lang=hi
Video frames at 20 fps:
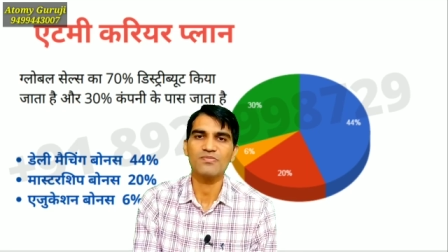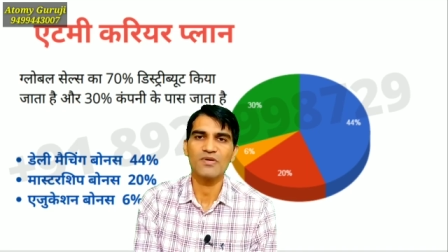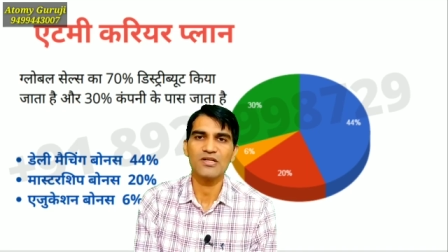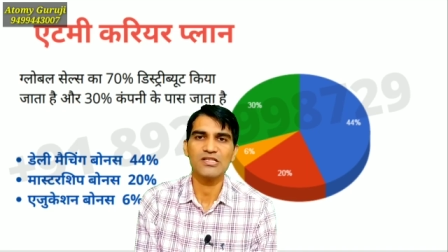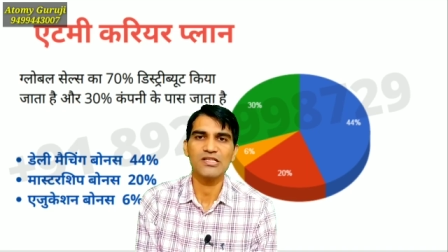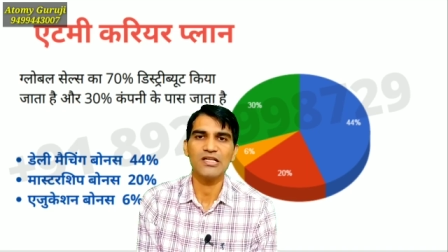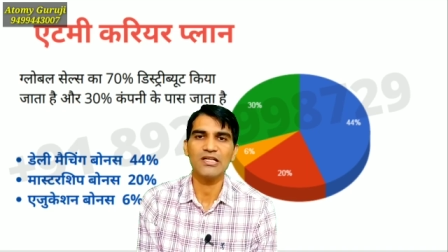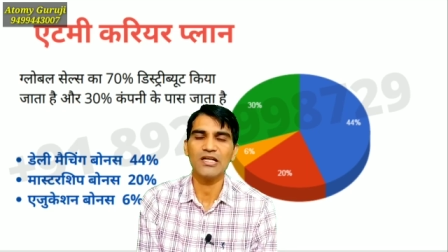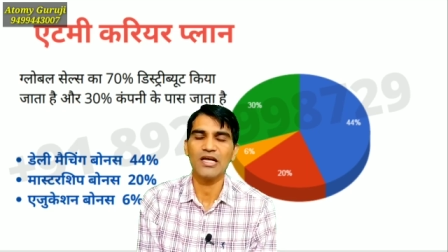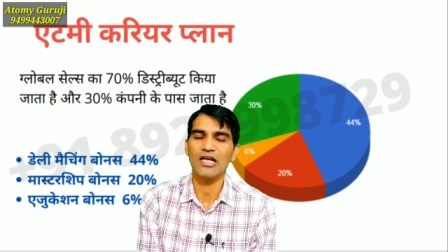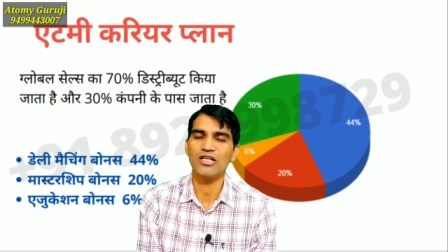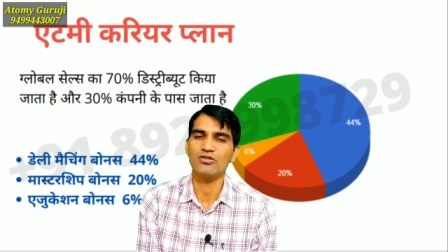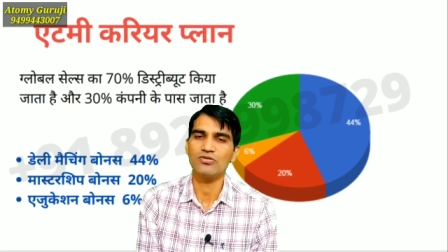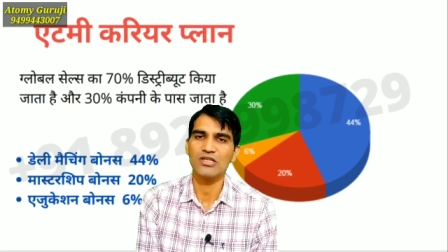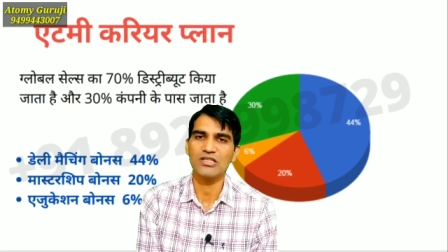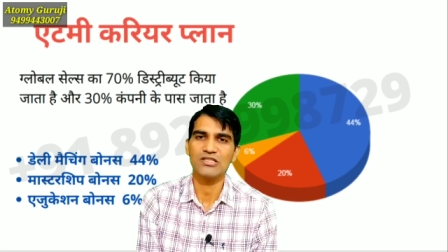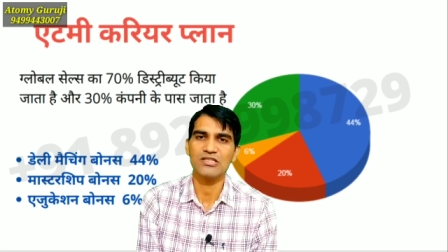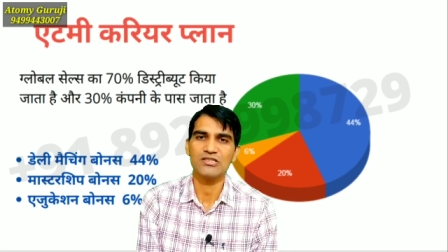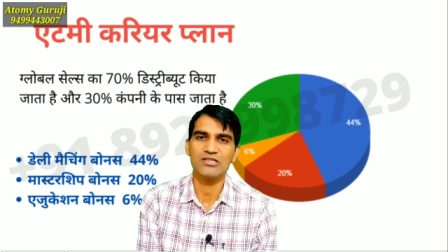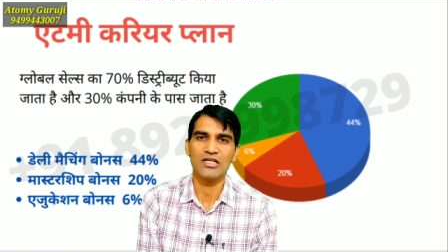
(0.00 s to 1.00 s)
परसेंट
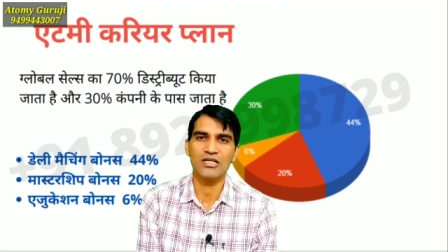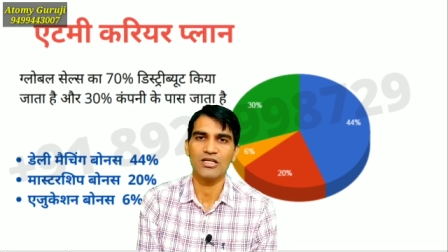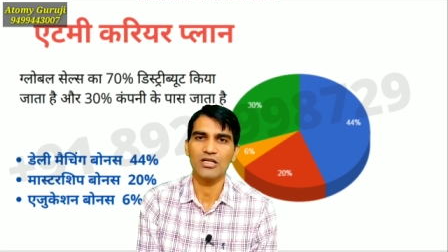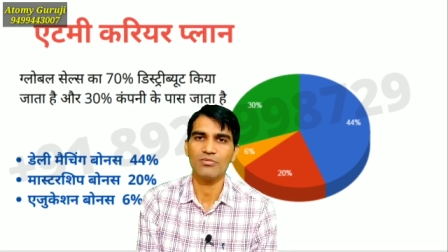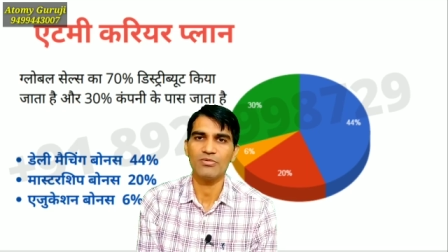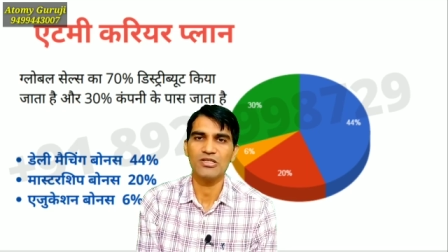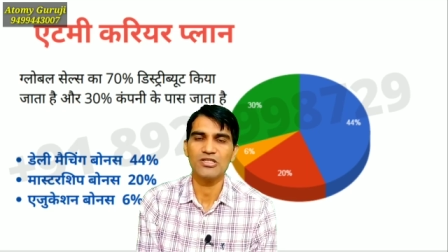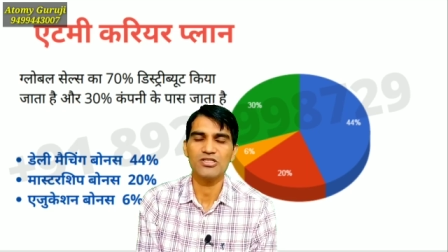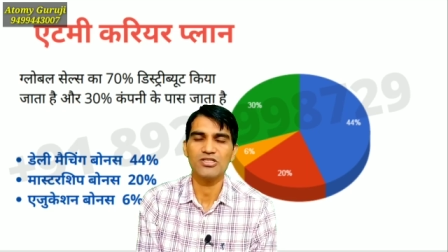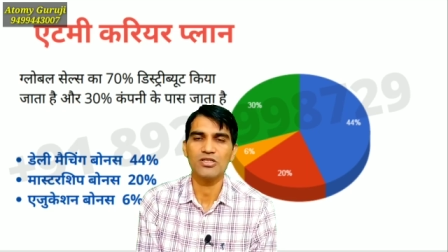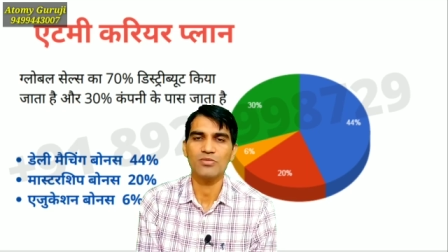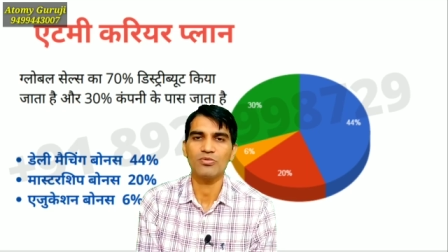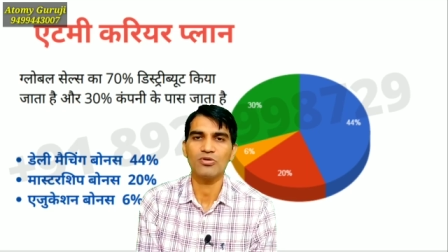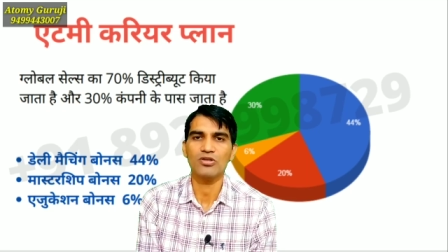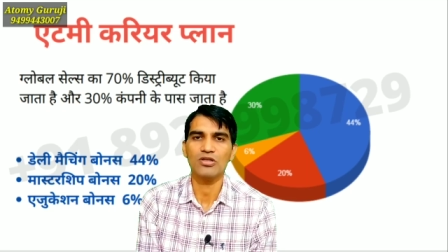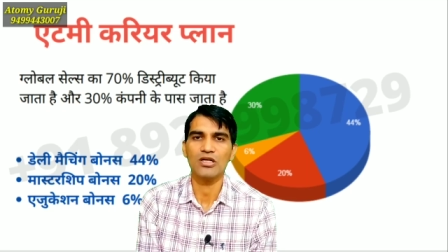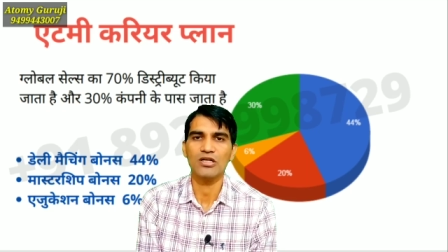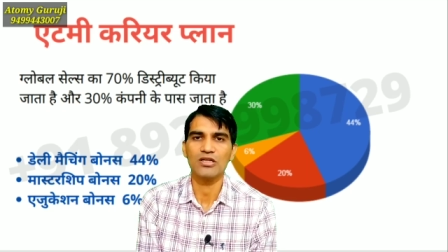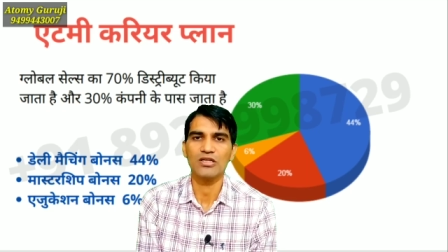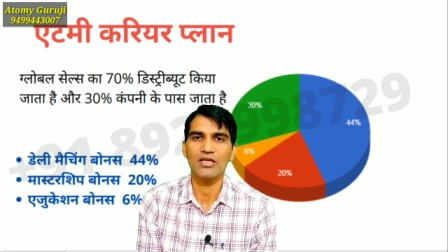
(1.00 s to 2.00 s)
एजुकेशन सेंटर में
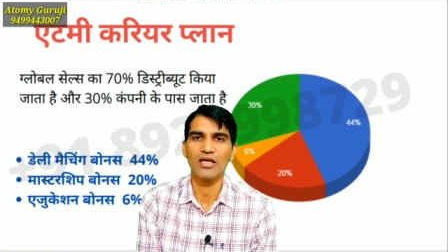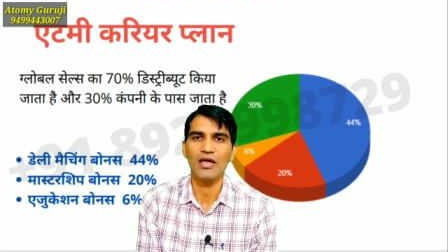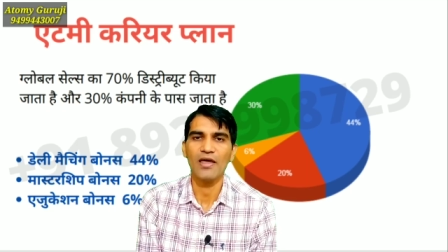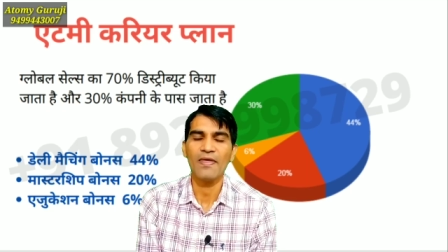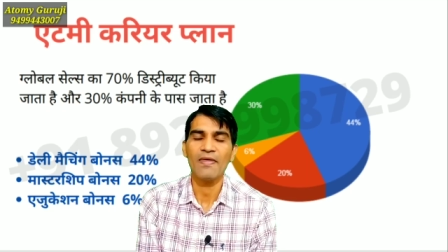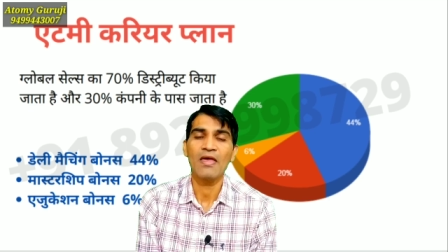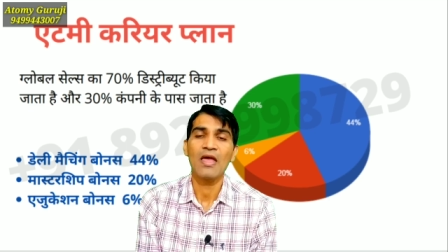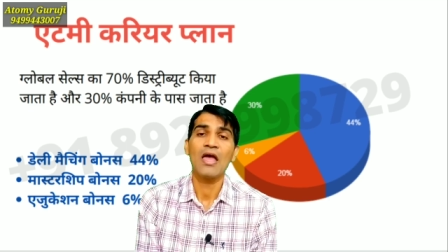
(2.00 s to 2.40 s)
डिस्ट्रीब्यूट करती है